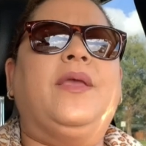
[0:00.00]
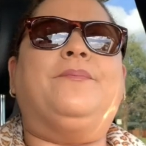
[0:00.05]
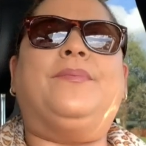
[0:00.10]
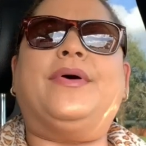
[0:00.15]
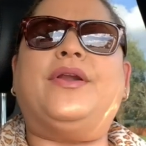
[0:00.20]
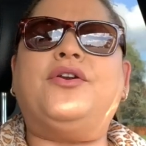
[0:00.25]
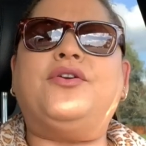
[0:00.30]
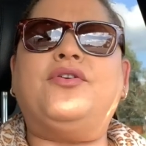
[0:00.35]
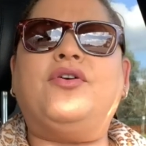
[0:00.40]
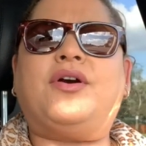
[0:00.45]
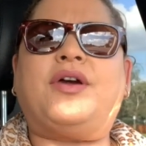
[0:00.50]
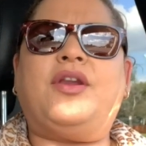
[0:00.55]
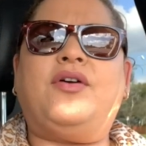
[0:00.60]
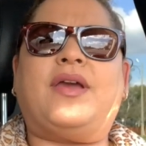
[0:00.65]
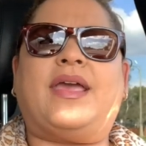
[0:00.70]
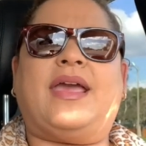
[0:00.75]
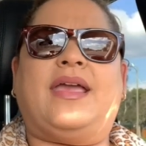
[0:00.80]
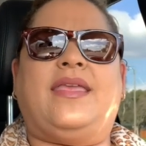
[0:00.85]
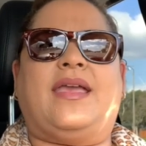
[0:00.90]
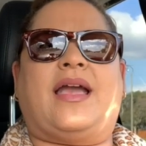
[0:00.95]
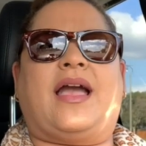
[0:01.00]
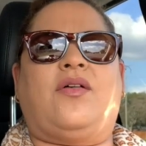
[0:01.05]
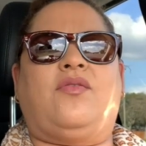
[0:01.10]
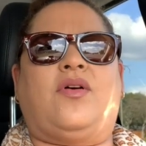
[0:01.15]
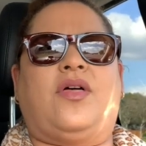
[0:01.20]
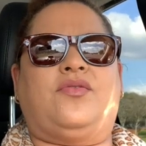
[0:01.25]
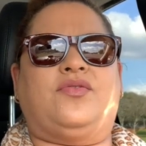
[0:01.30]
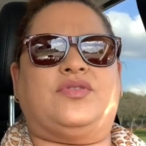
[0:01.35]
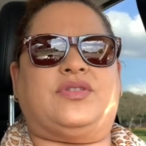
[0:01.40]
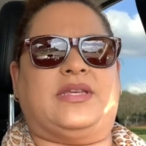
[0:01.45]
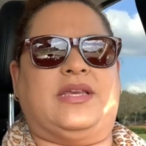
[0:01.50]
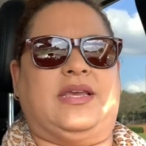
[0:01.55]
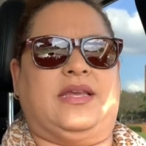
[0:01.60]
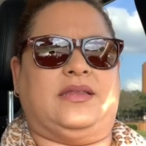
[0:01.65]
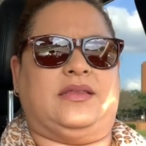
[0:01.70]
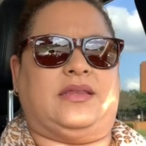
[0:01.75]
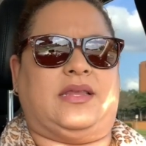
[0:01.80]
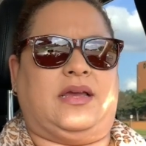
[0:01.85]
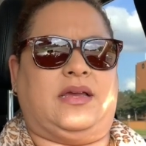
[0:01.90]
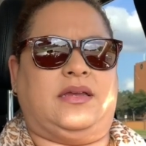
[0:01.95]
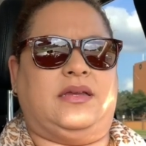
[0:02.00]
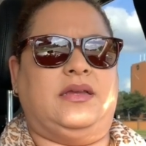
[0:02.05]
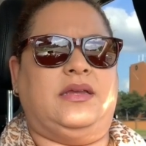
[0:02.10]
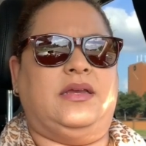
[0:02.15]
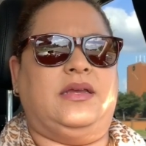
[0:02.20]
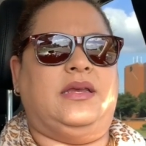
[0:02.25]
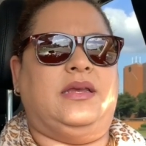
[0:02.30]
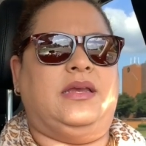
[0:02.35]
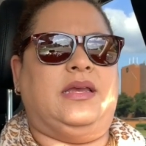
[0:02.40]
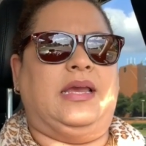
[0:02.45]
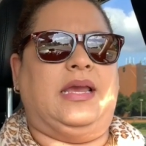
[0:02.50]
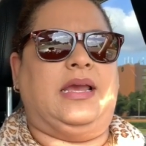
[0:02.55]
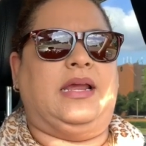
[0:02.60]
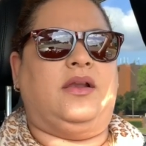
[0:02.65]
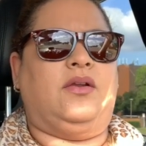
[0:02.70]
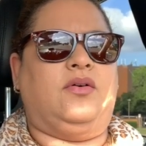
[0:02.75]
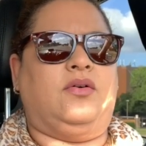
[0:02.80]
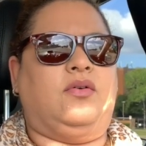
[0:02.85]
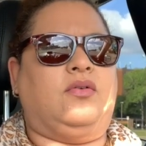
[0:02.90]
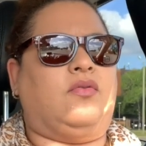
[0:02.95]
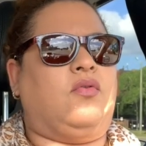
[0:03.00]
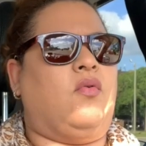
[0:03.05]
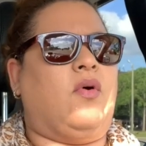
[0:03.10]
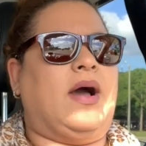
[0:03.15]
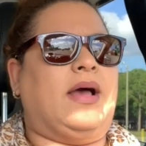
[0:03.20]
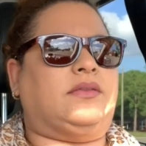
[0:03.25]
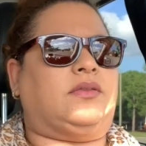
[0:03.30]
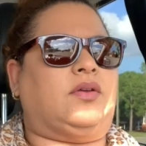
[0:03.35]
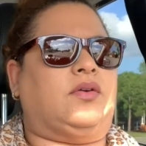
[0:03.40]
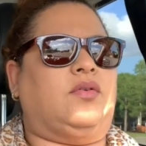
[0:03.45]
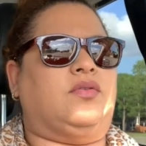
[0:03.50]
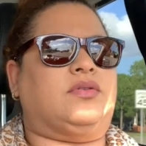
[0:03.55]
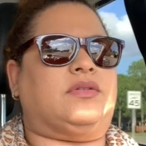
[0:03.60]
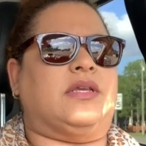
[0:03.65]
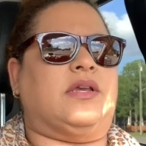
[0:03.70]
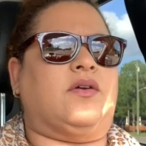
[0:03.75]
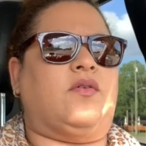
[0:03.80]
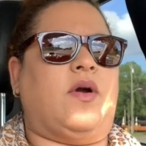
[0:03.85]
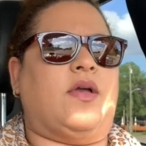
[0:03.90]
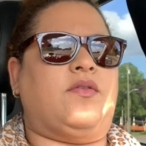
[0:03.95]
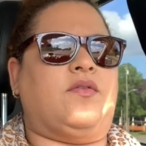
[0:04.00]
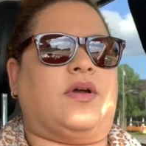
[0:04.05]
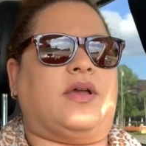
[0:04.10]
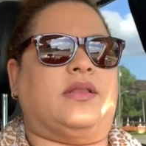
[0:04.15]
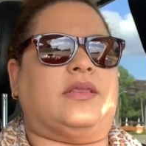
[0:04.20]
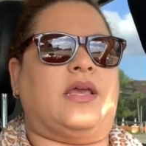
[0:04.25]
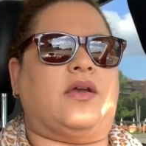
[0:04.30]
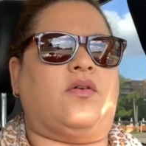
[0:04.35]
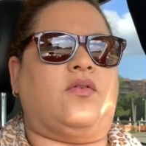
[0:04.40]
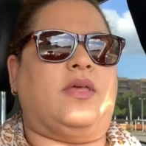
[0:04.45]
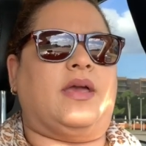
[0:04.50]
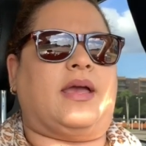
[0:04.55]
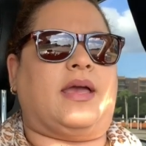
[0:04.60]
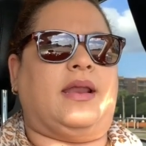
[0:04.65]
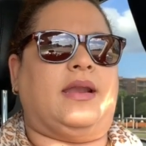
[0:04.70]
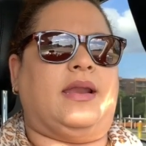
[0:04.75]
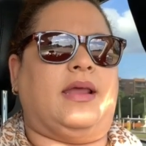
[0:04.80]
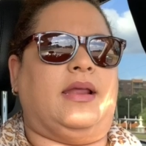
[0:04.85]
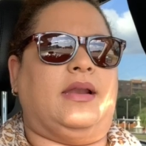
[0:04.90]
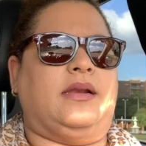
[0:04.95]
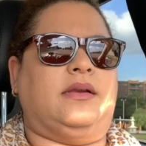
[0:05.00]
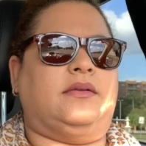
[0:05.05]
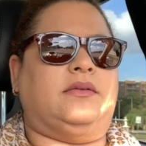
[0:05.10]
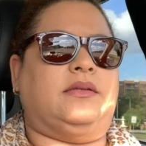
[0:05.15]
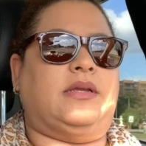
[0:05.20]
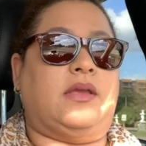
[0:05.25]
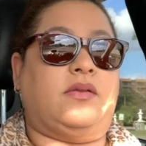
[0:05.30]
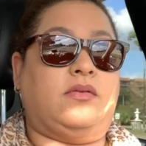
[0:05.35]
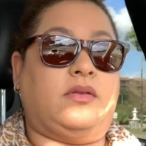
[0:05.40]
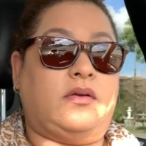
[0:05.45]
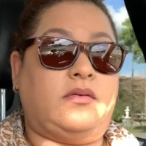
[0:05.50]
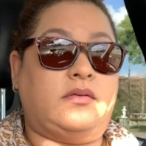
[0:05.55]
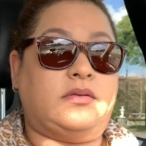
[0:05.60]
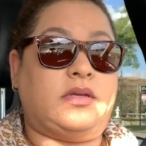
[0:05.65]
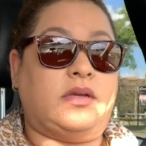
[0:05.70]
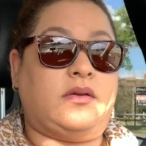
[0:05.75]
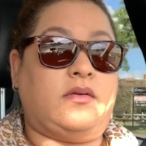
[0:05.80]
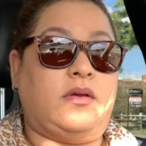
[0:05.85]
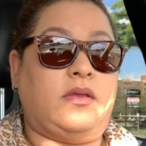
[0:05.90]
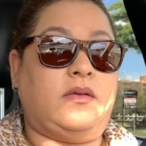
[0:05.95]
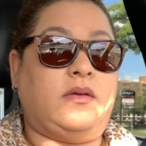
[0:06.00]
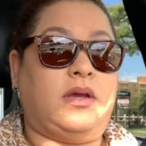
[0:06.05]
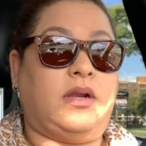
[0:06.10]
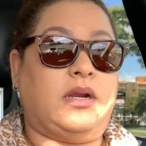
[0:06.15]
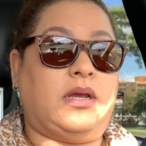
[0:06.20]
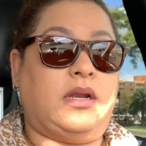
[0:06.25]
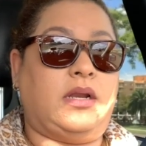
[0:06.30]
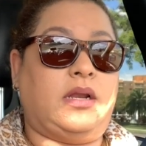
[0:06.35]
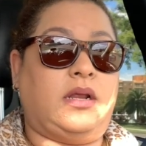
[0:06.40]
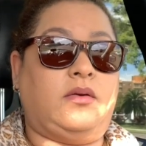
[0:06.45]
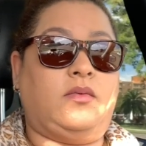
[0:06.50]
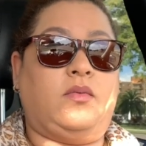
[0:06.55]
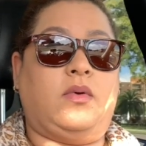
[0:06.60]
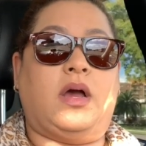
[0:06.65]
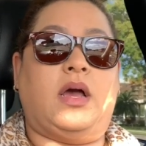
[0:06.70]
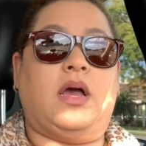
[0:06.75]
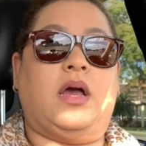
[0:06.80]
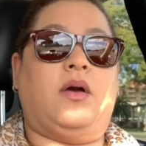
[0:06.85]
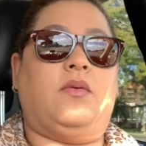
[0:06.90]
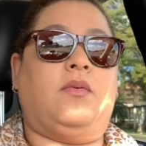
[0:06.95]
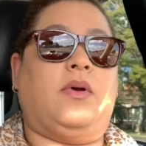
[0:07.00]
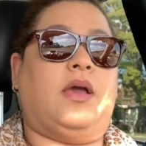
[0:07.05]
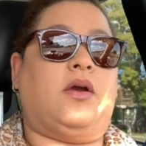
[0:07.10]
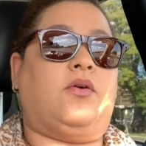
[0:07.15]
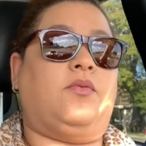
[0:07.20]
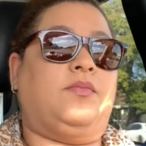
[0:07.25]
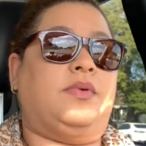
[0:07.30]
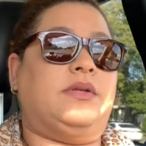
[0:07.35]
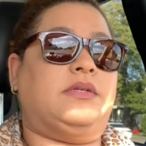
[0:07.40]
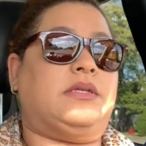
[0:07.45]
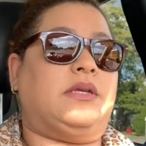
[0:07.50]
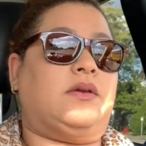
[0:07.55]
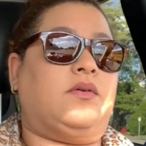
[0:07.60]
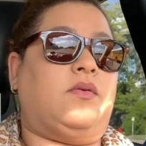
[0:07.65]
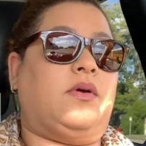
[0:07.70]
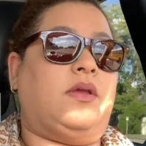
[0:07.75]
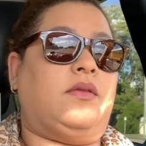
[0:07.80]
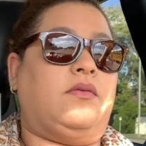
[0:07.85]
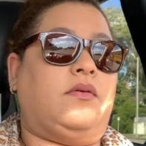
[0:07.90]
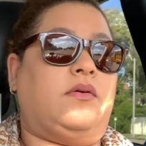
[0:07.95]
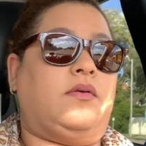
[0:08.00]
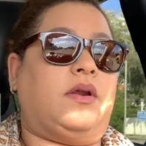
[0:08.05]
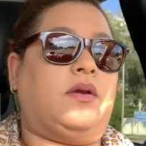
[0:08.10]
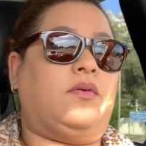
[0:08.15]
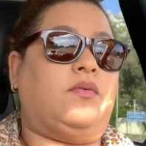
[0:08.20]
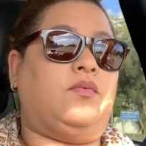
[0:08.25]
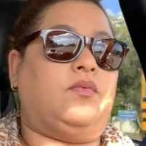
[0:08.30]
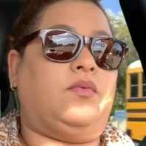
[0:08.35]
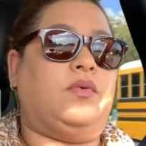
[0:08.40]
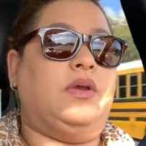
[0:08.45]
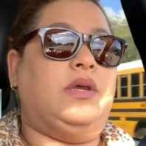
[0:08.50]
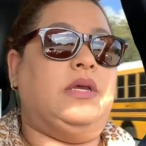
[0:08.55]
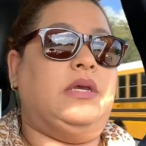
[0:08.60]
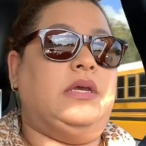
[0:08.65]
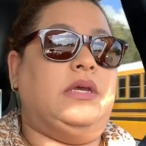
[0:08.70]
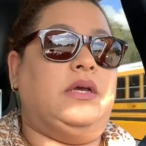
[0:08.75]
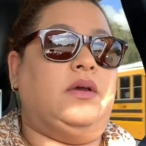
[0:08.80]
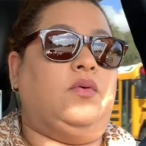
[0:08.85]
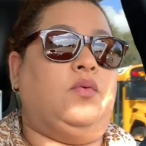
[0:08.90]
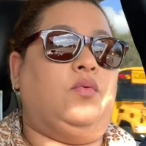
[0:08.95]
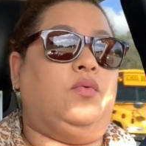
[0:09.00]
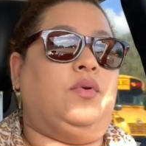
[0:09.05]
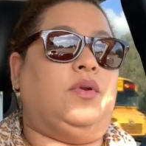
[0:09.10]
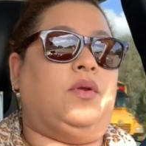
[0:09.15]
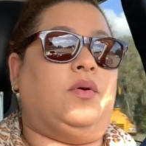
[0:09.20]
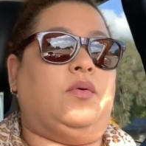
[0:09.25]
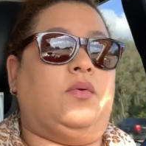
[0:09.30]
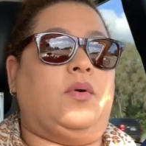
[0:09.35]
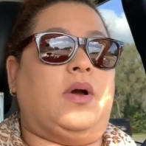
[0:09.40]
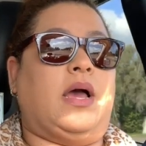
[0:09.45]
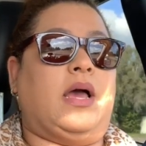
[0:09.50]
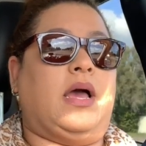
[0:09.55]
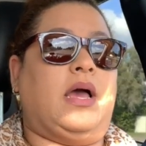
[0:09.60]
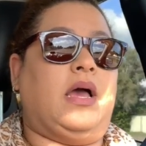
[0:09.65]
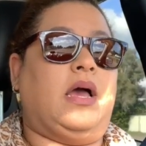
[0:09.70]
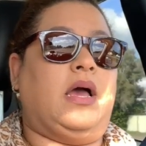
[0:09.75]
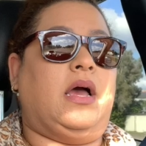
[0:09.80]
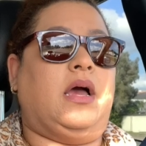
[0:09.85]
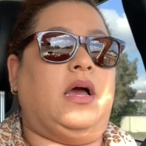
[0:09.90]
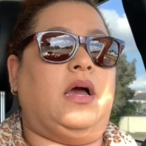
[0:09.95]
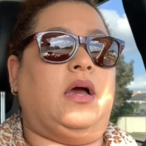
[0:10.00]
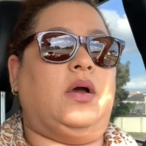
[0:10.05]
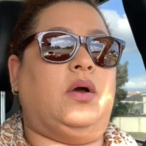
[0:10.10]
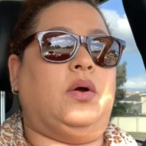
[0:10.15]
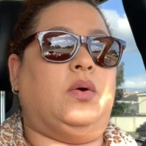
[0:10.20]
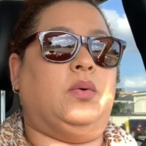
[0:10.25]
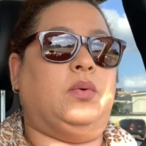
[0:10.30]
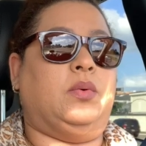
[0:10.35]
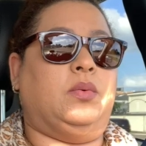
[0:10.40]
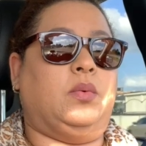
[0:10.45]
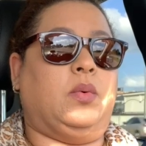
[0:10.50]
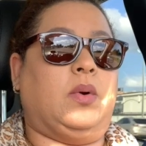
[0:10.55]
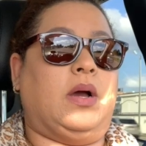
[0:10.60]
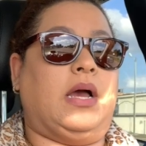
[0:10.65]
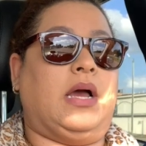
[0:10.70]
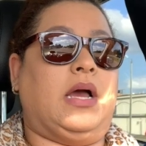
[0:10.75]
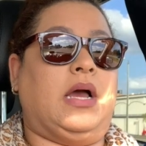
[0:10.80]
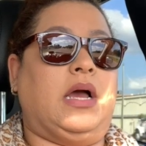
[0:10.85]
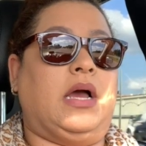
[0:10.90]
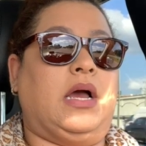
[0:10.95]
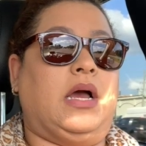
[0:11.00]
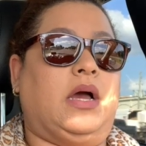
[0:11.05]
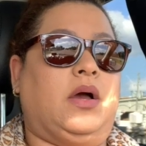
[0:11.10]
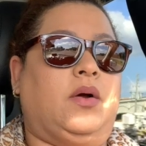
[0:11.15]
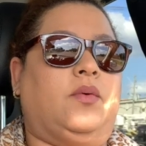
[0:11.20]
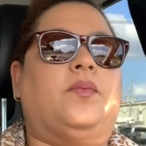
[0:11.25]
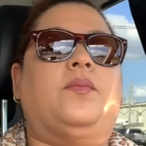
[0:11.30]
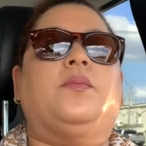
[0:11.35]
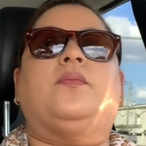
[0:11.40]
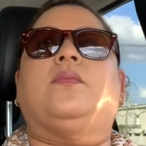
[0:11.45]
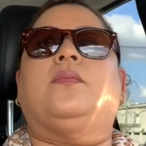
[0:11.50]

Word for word: Pero no creo que he llegado a 200 en los 4 o 5 años que tengo de canal. Ya yo tengo 5 años en el canal. Wow, voy a cumplir 5 años ahora en ¡Wow! ¡Wow!